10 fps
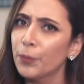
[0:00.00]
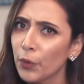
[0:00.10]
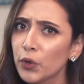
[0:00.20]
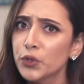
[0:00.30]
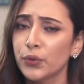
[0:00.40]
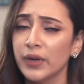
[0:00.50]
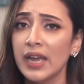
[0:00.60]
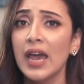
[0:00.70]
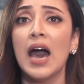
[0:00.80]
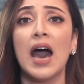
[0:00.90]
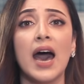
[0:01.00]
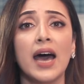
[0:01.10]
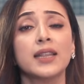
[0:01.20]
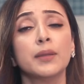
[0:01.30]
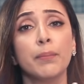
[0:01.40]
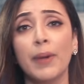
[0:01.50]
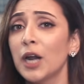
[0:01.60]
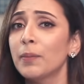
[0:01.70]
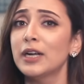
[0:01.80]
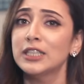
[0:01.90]
প্রয়োজনে হাত
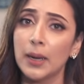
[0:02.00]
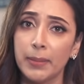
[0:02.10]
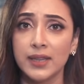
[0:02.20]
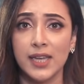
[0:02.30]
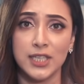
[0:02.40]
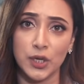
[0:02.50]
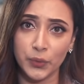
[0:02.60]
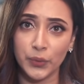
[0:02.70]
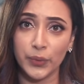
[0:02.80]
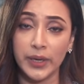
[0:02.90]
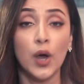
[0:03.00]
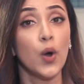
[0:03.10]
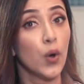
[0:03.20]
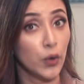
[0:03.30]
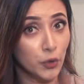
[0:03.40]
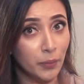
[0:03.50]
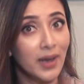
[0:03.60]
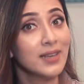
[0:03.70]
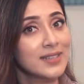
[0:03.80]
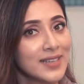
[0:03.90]
বারবার সাবান দিয়ে যেন ধুই অথবা
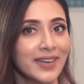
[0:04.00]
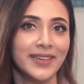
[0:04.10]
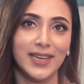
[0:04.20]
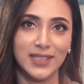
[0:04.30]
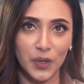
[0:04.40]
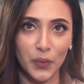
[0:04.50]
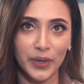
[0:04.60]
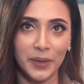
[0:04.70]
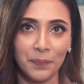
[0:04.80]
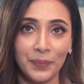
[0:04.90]
স্যানিটাইজ করি